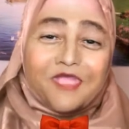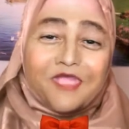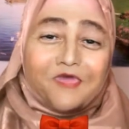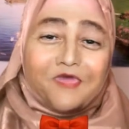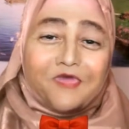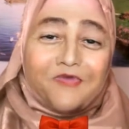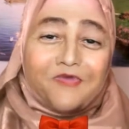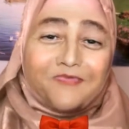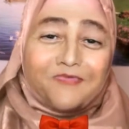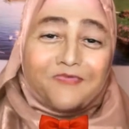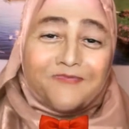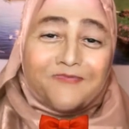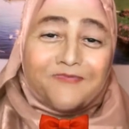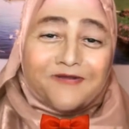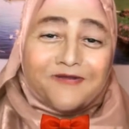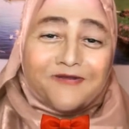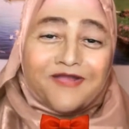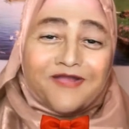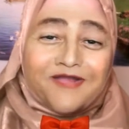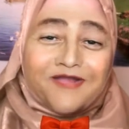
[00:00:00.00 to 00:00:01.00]
وابو بكر
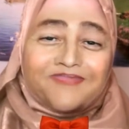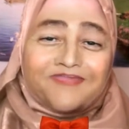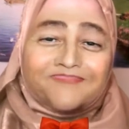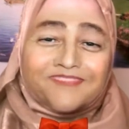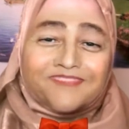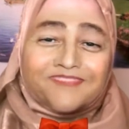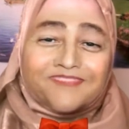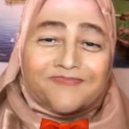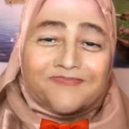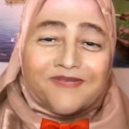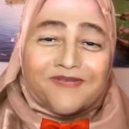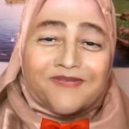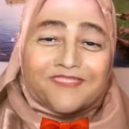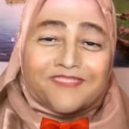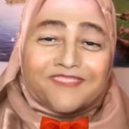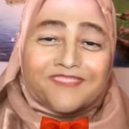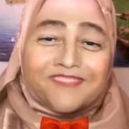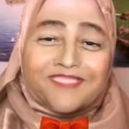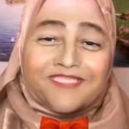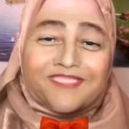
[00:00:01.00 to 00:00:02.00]
عارف من زمان ان
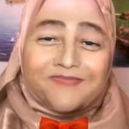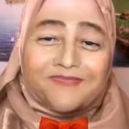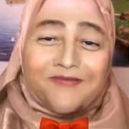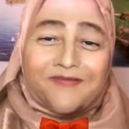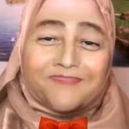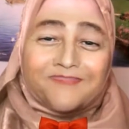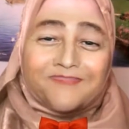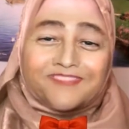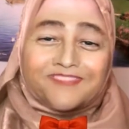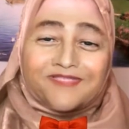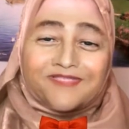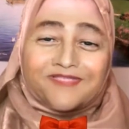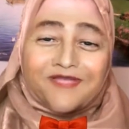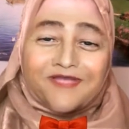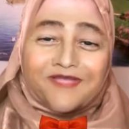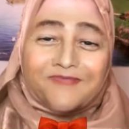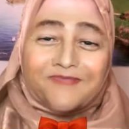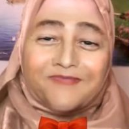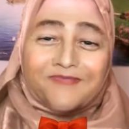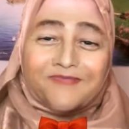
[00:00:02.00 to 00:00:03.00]
سيدنا محمد صادق
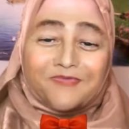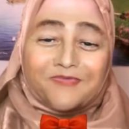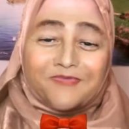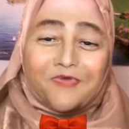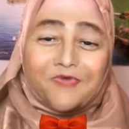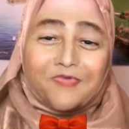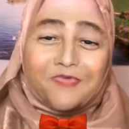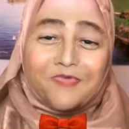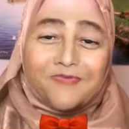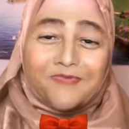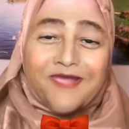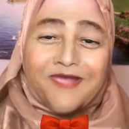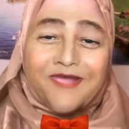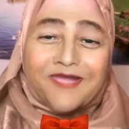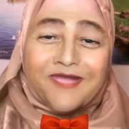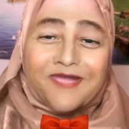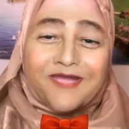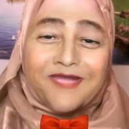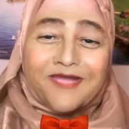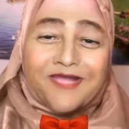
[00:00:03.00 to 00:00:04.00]
امين وعمره ما قال
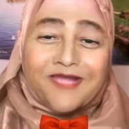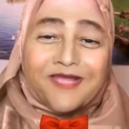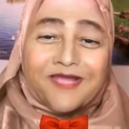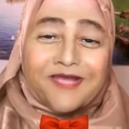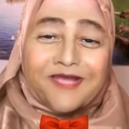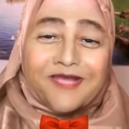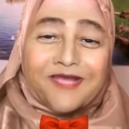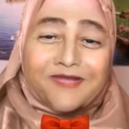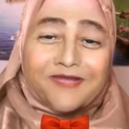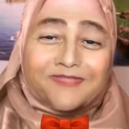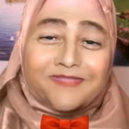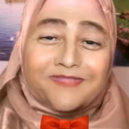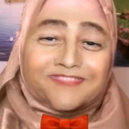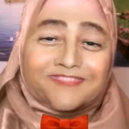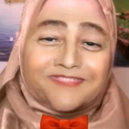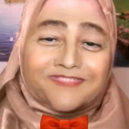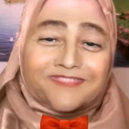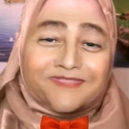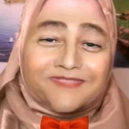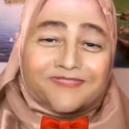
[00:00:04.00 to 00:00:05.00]
غير
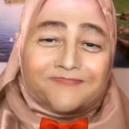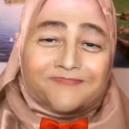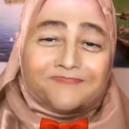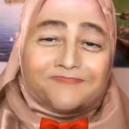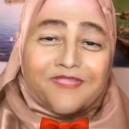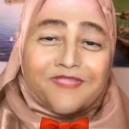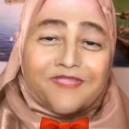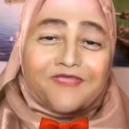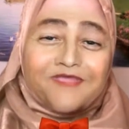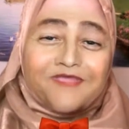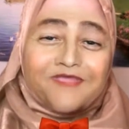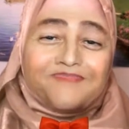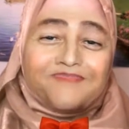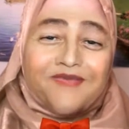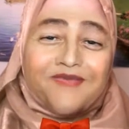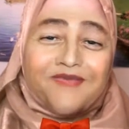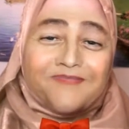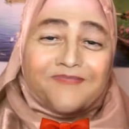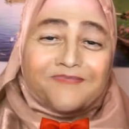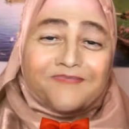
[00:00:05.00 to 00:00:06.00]
الصدق
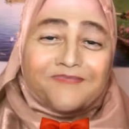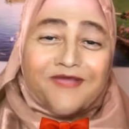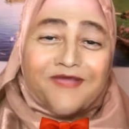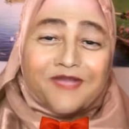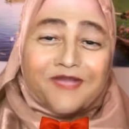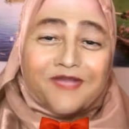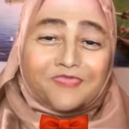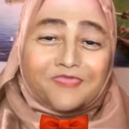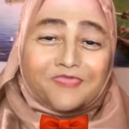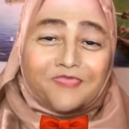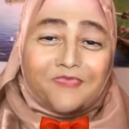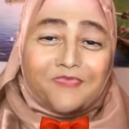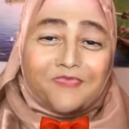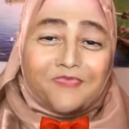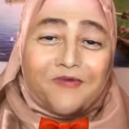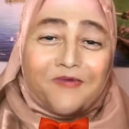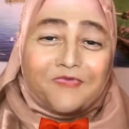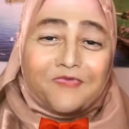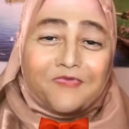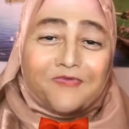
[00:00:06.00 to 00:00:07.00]
فامن بيه على طول
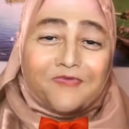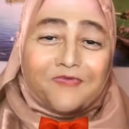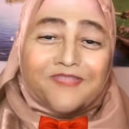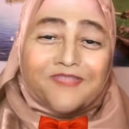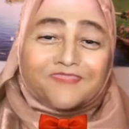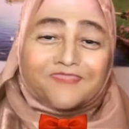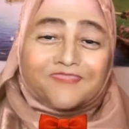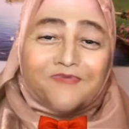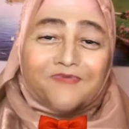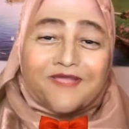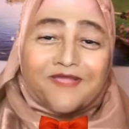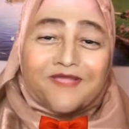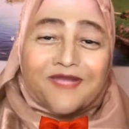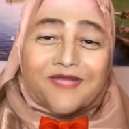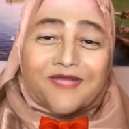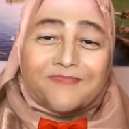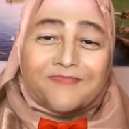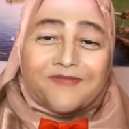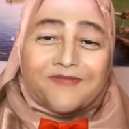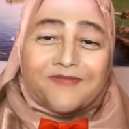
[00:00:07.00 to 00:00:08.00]
واول ولد صغير
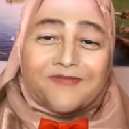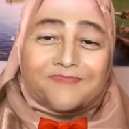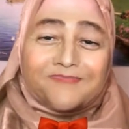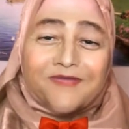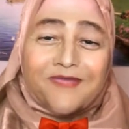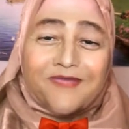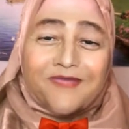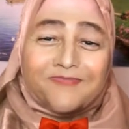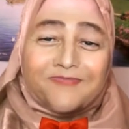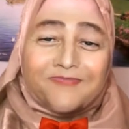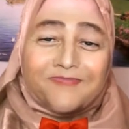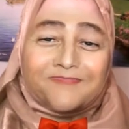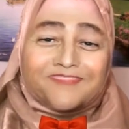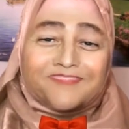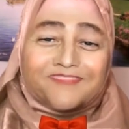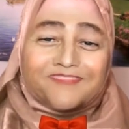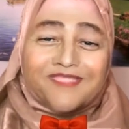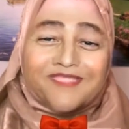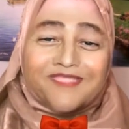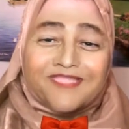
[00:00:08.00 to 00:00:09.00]
امن امن
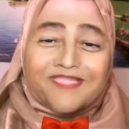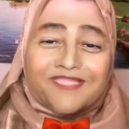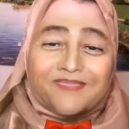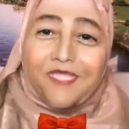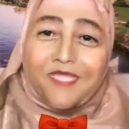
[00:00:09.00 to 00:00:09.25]
بسيدنا